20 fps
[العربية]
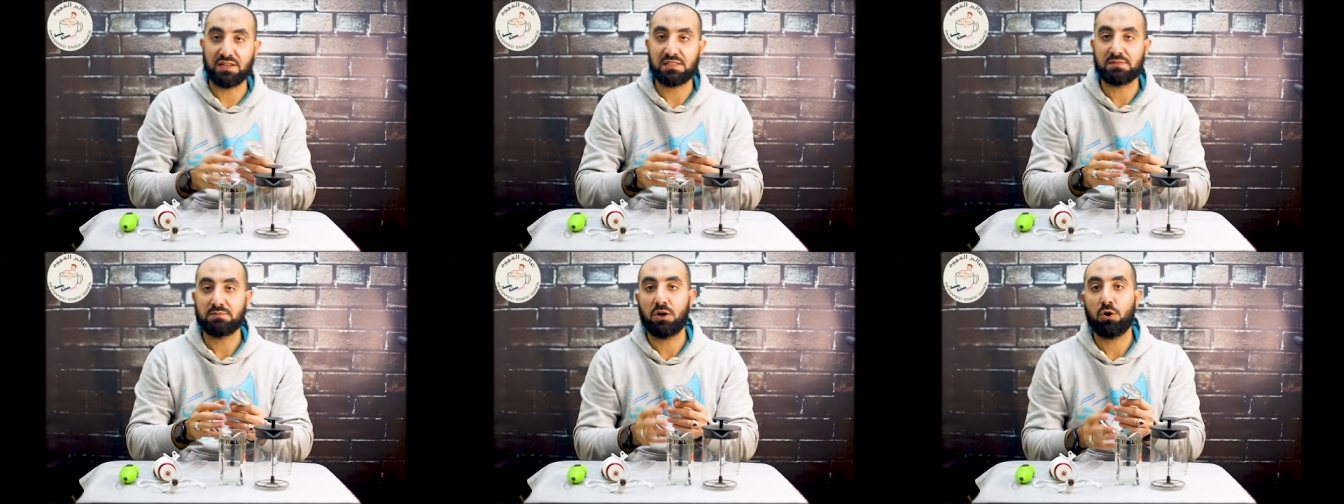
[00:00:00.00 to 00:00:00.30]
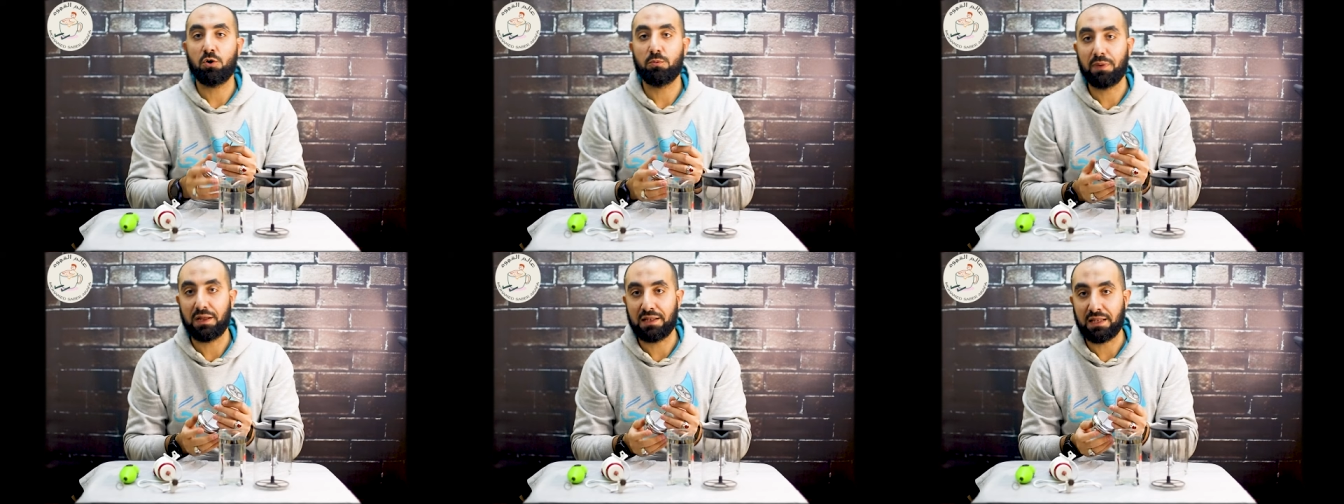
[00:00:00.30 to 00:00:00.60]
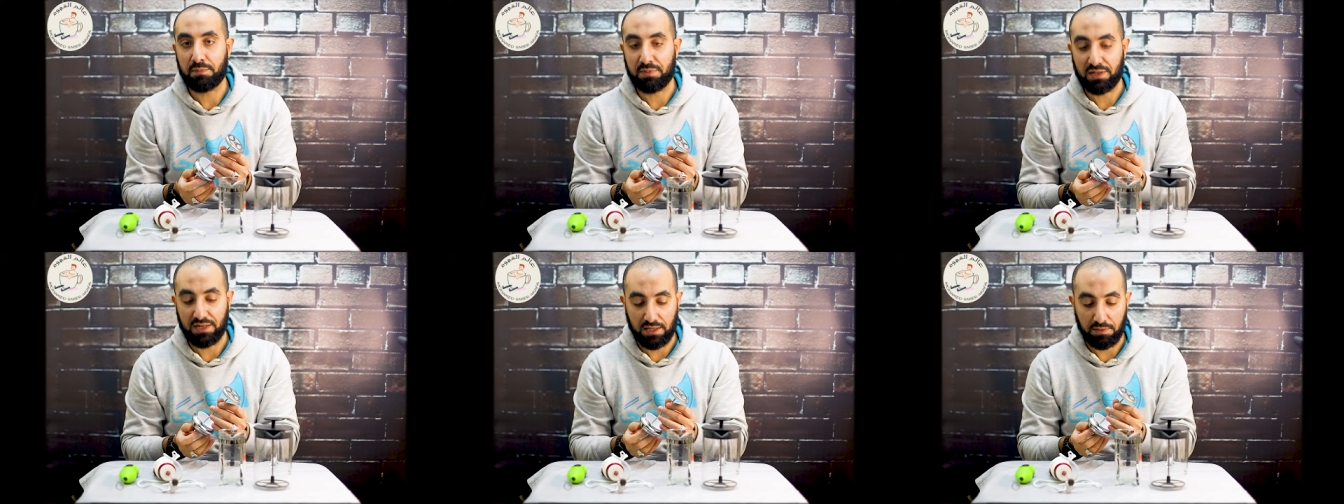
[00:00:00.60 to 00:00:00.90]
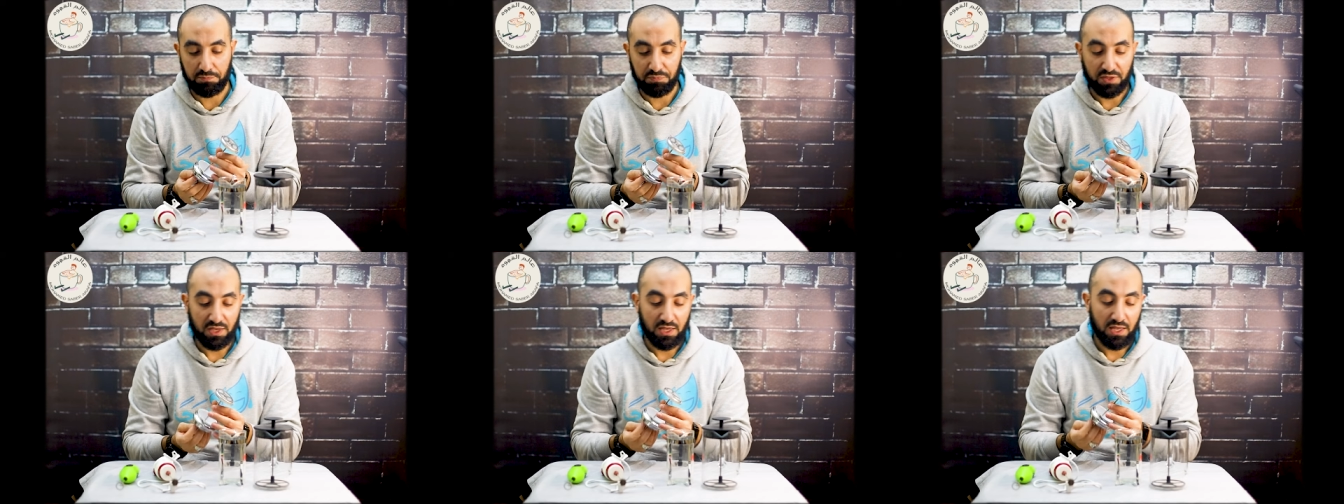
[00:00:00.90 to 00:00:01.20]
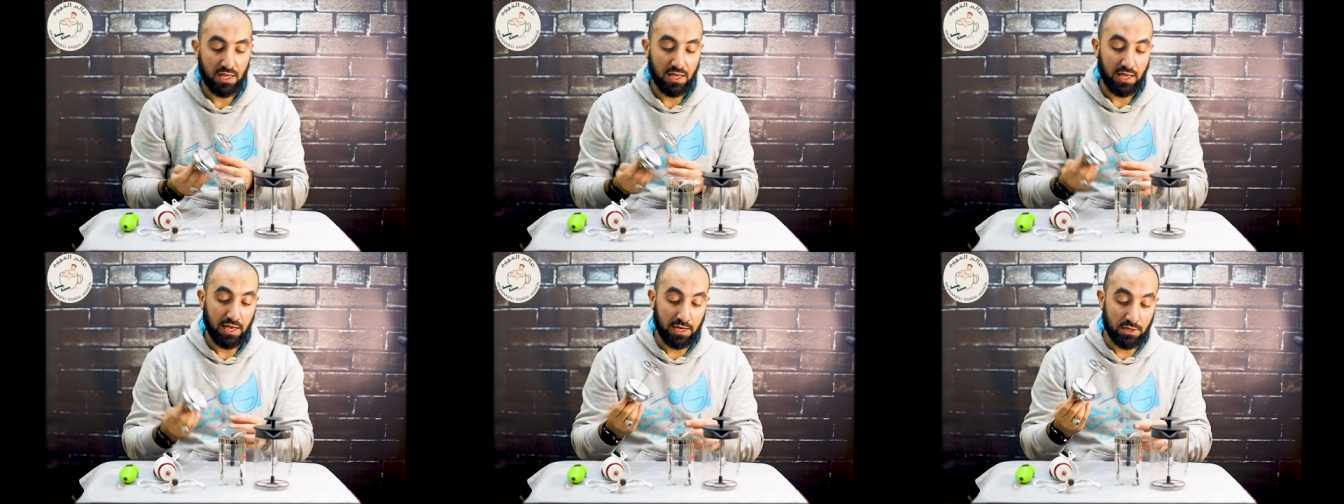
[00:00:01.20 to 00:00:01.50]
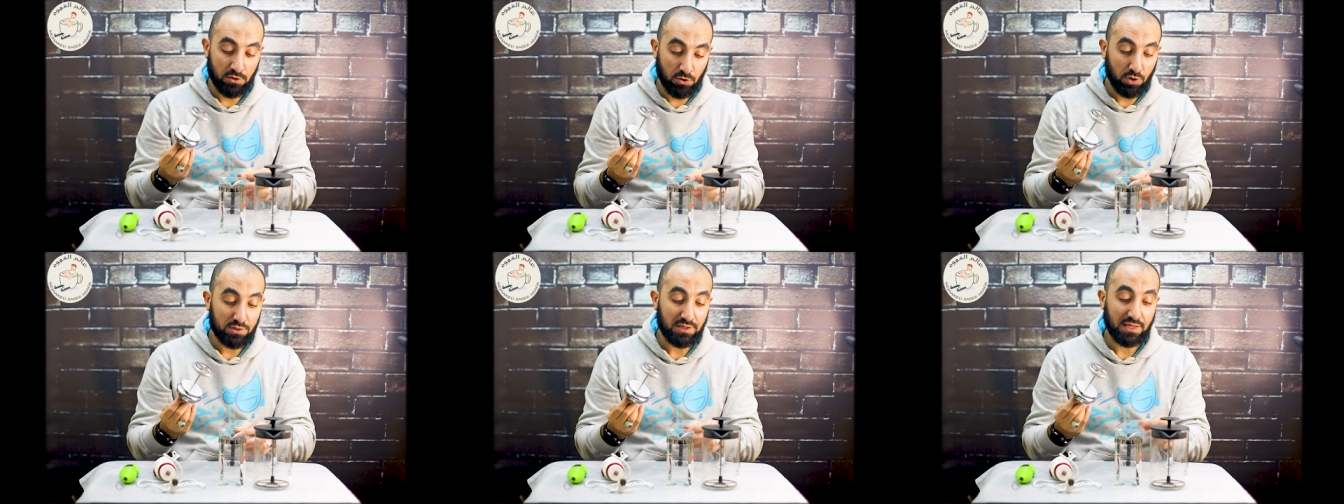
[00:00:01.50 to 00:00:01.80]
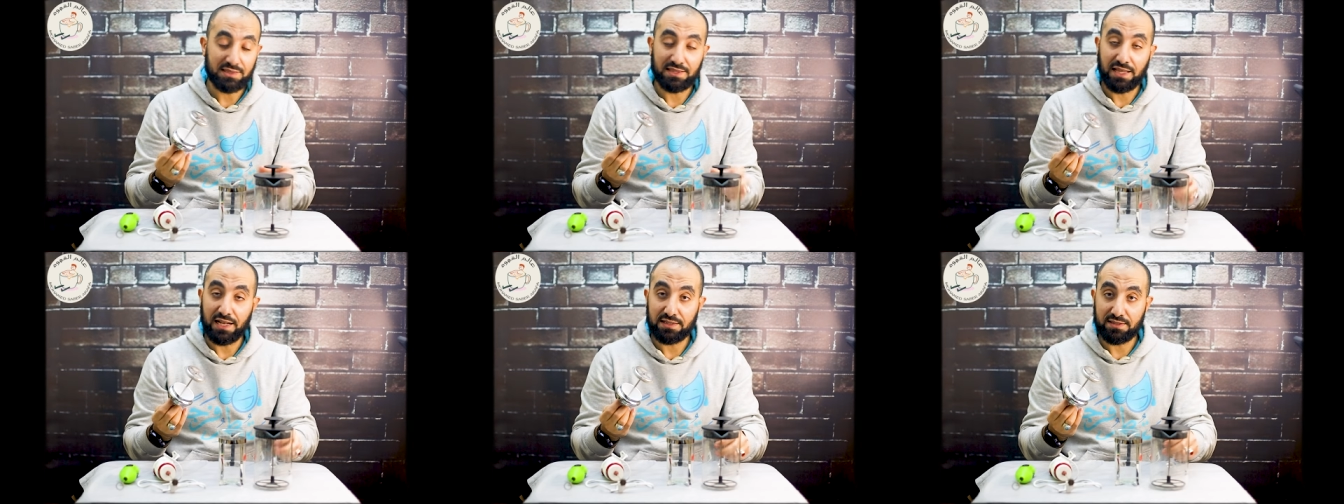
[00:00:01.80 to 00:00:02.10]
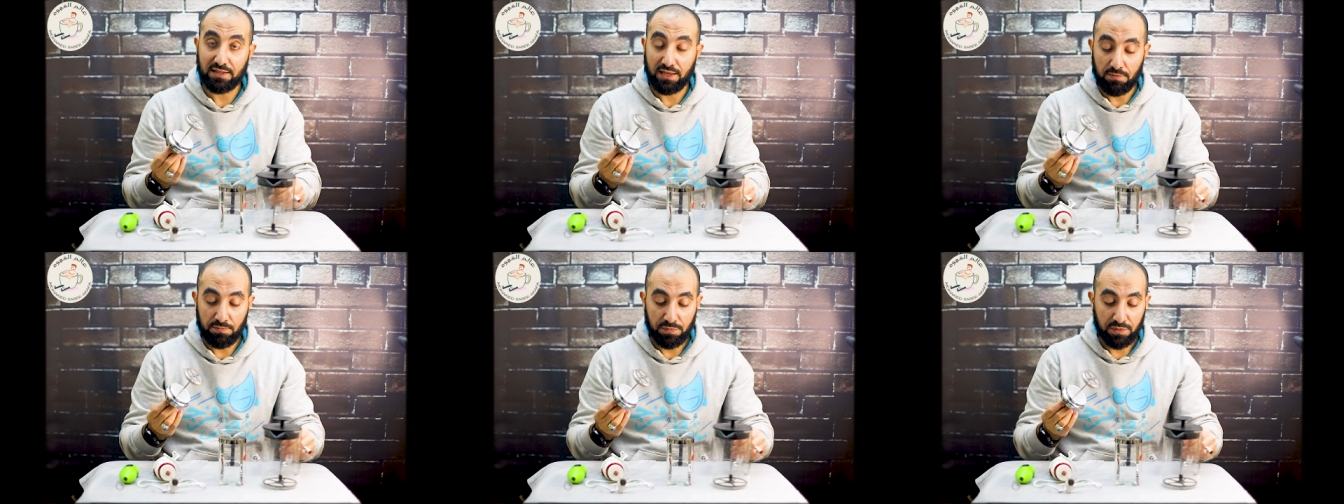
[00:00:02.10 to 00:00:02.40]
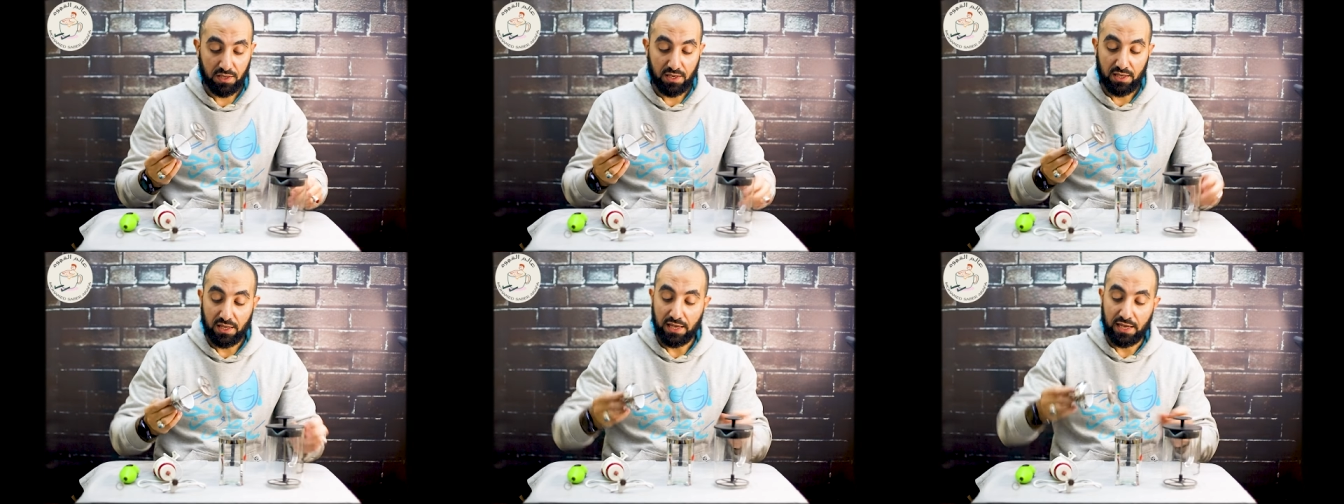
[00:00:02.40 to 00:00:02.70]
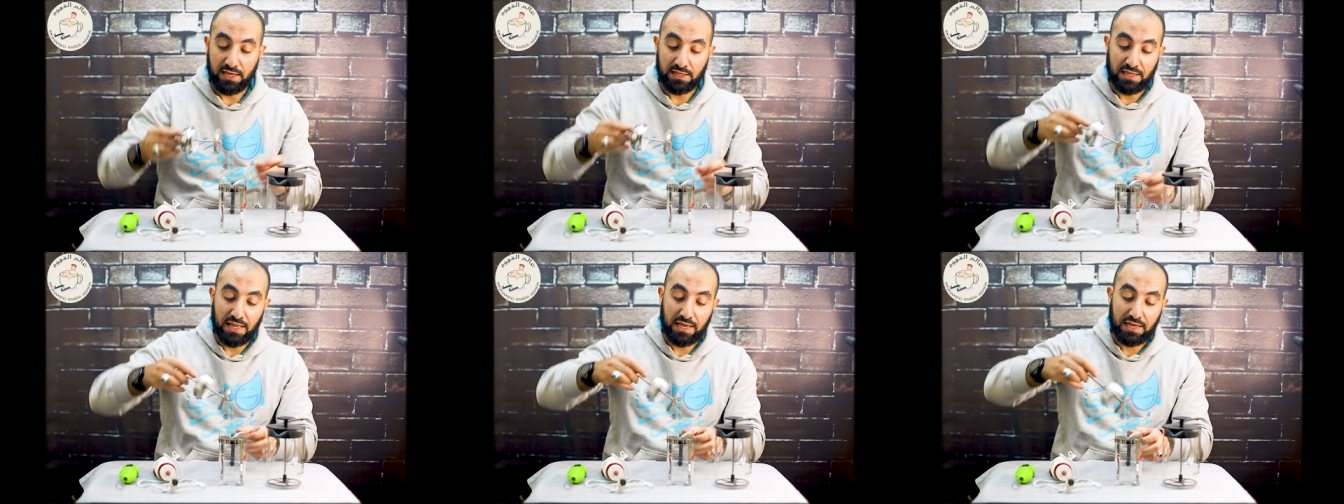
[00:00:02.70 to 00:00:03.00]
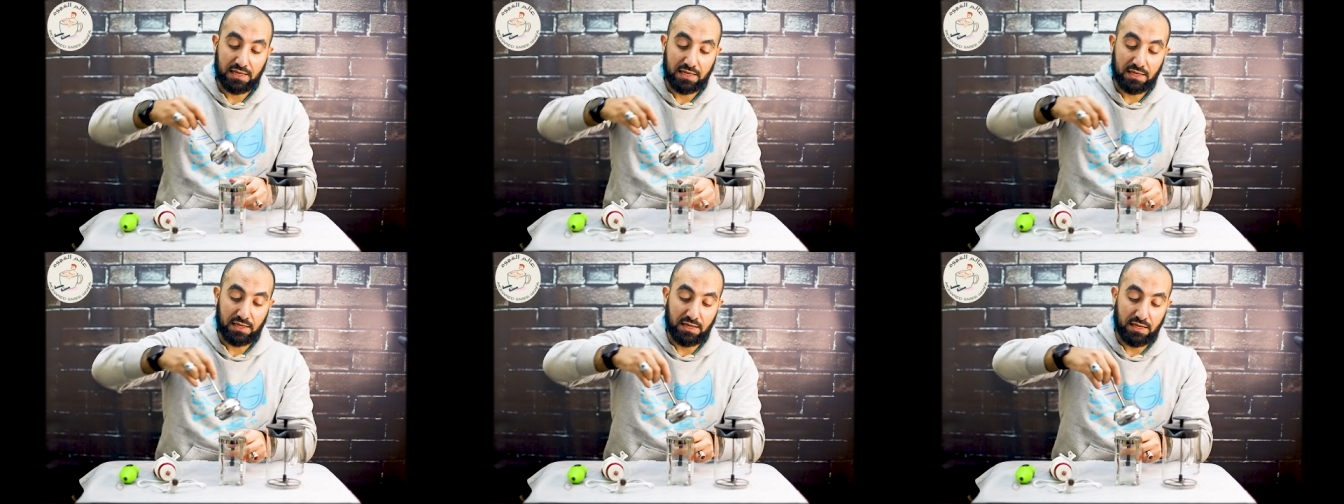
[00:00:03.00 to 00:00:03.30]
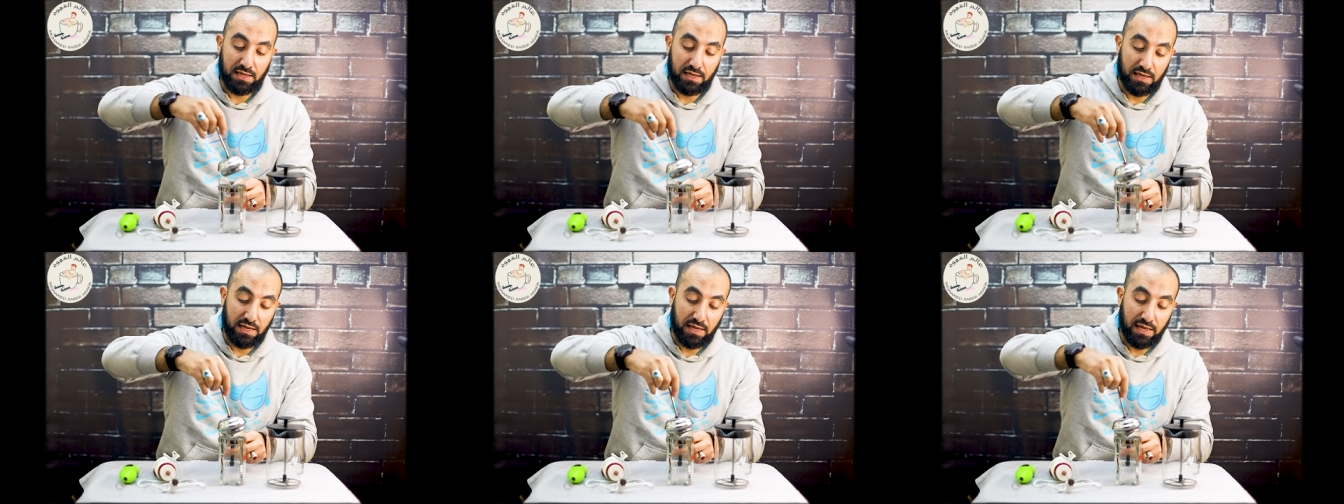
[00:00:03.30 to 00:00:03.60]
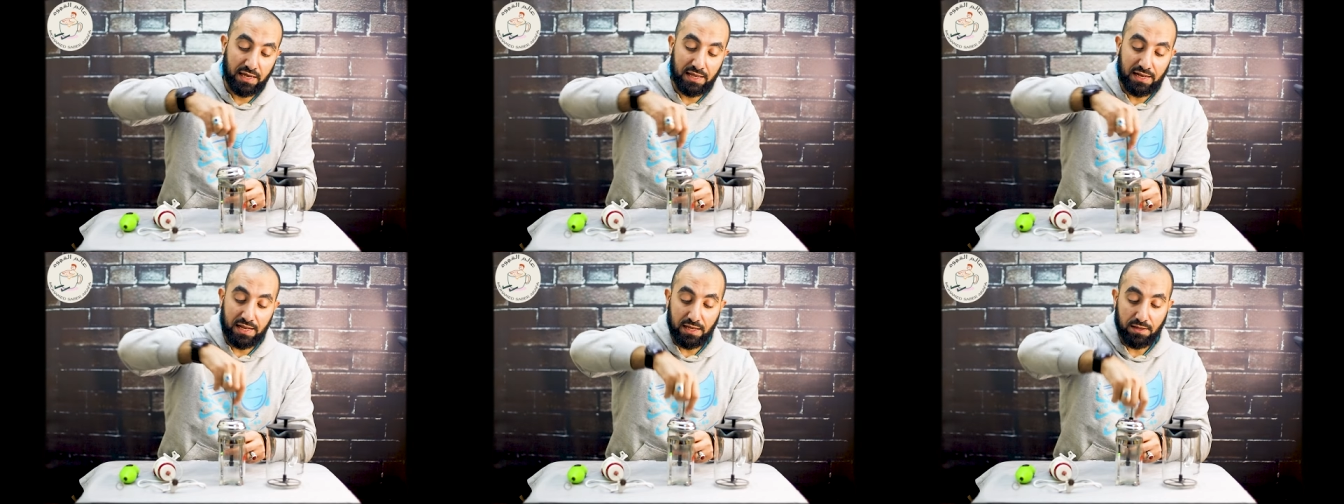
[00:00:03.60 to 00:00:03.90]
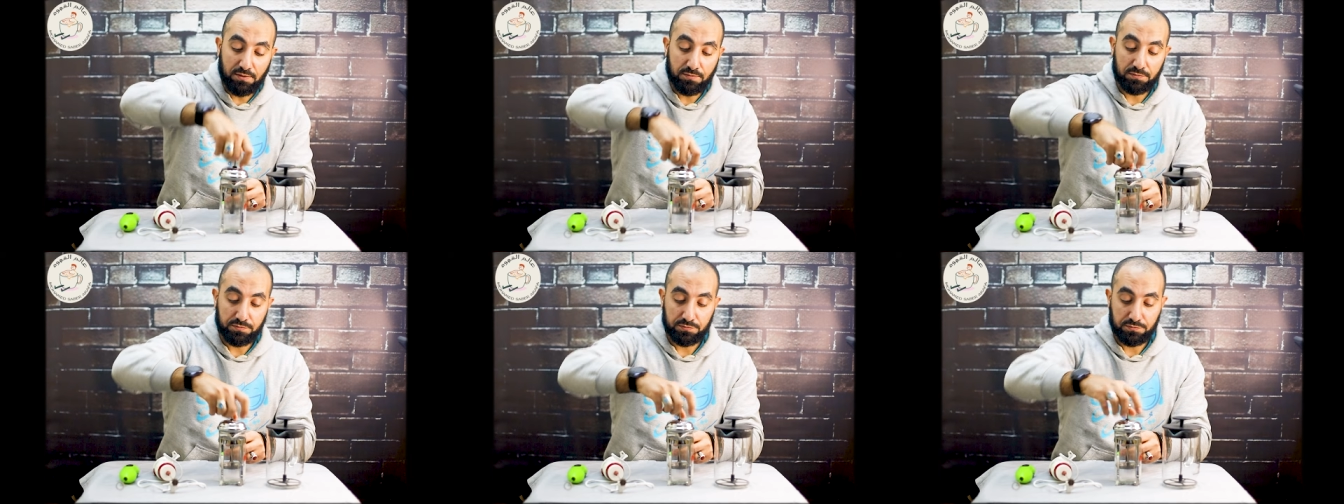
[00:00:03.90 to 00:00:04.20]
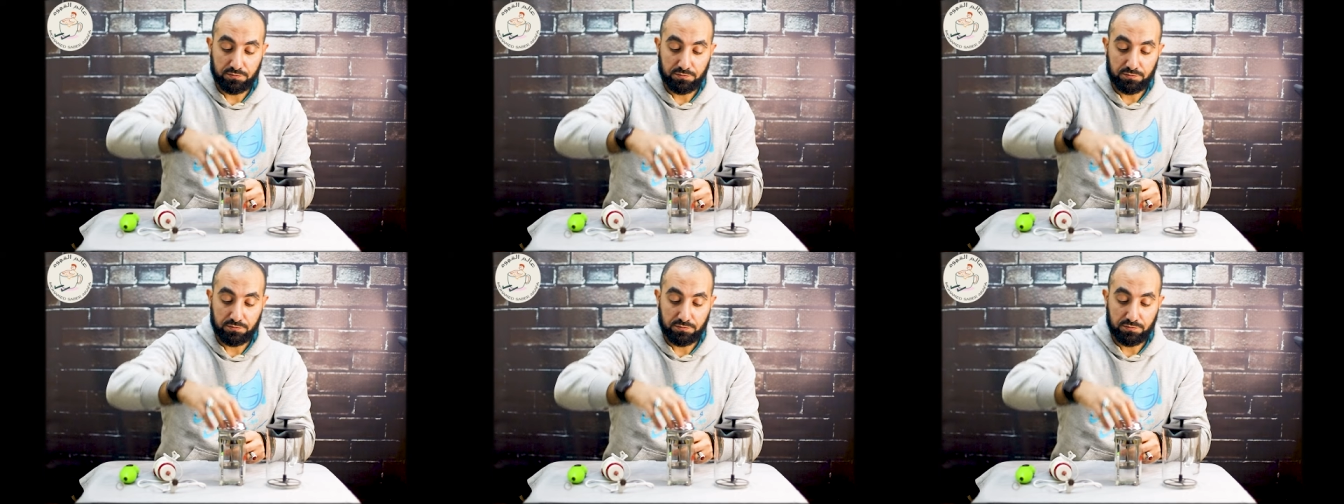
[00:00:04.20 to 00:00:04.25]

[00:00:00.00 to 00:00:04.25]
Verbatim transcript: فلازم ناخد بالنا منها النقطه الثالثه انك هنا